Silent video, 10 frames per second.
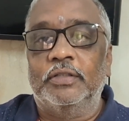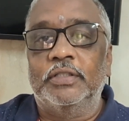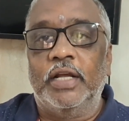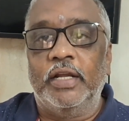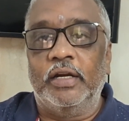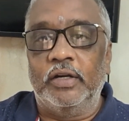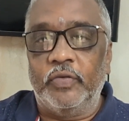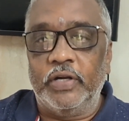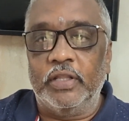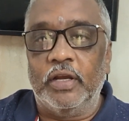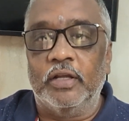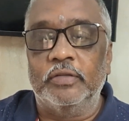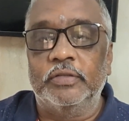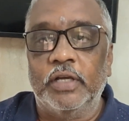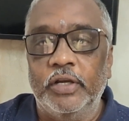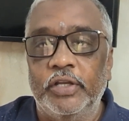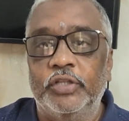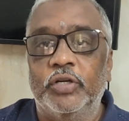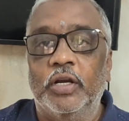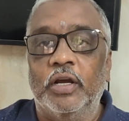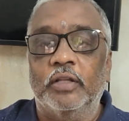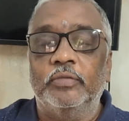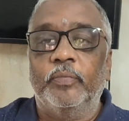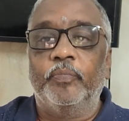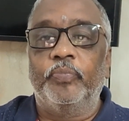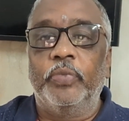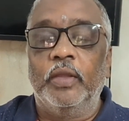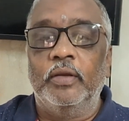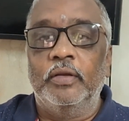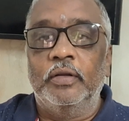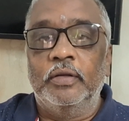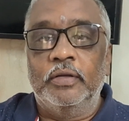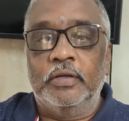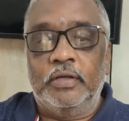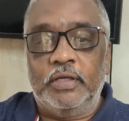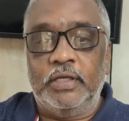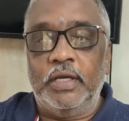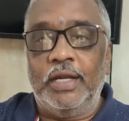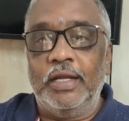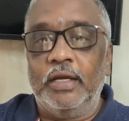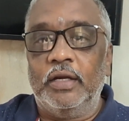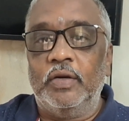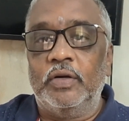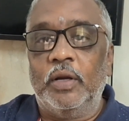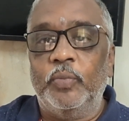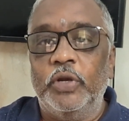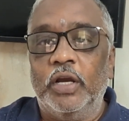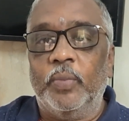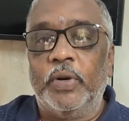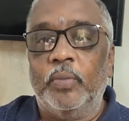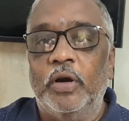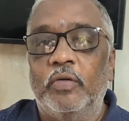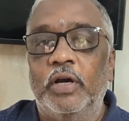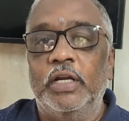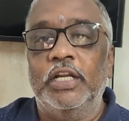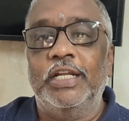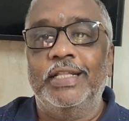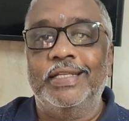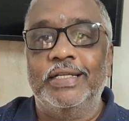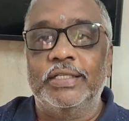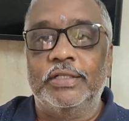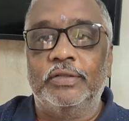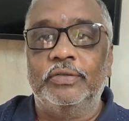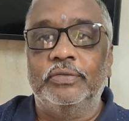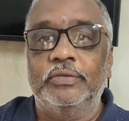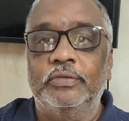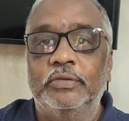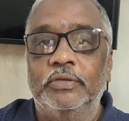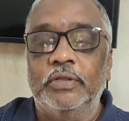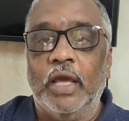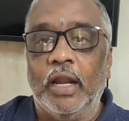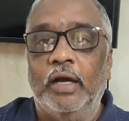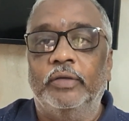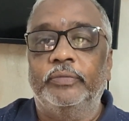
సరైనటువంటిది కాదు సహేతుకం కాదు ఈ ఎన్నికల్లో డబ్బు యొక్క ప్రభావాన్ని నియంత్రించటం ఎలా